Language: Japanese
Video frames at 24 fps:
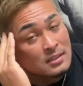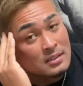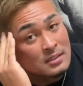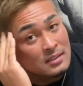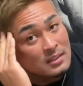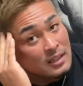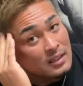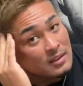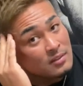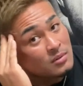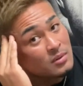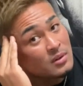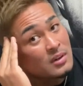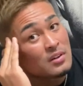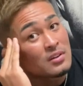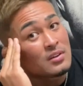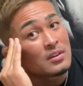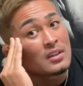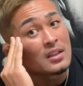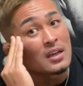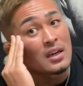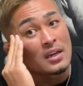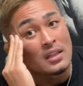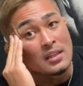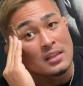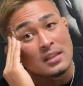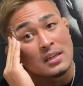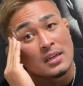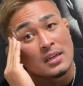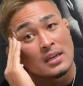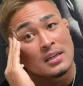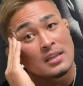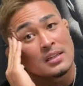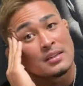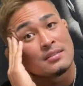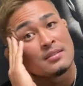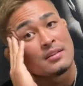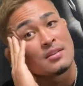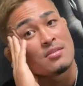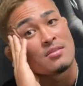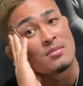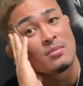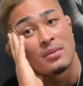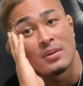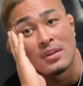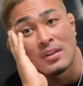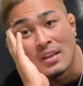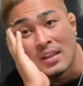なんとなく痛かった。久し
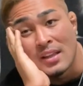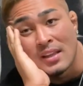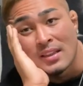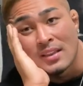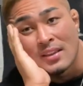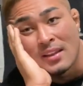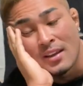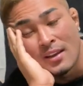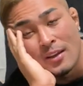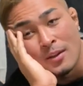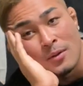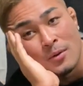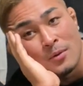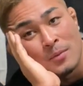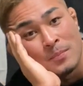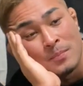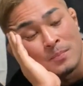ぶりにやったけど。